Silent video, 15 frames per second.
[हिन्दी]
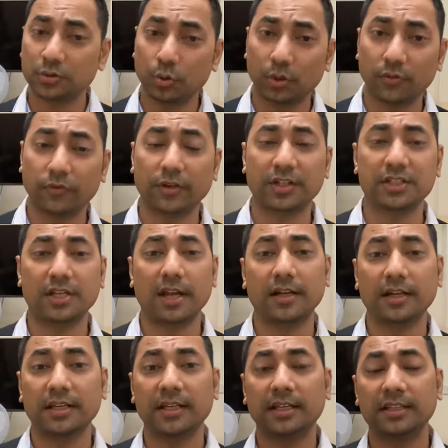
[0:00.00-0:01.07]
नोटिफिकेशन
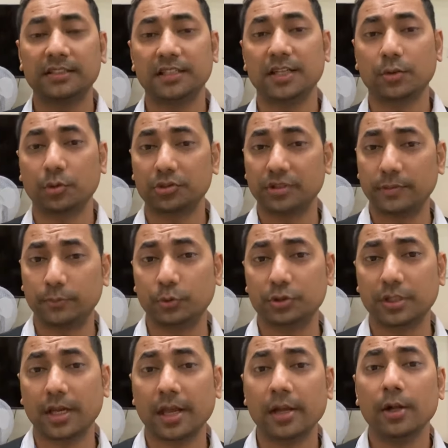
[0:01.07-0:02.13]
आएगा कि किसी ने क्वेश्चन
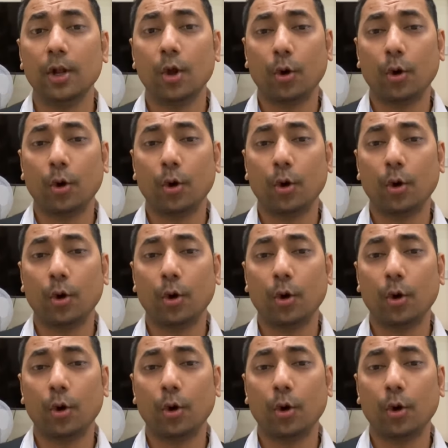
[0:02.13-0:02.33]
पूछा है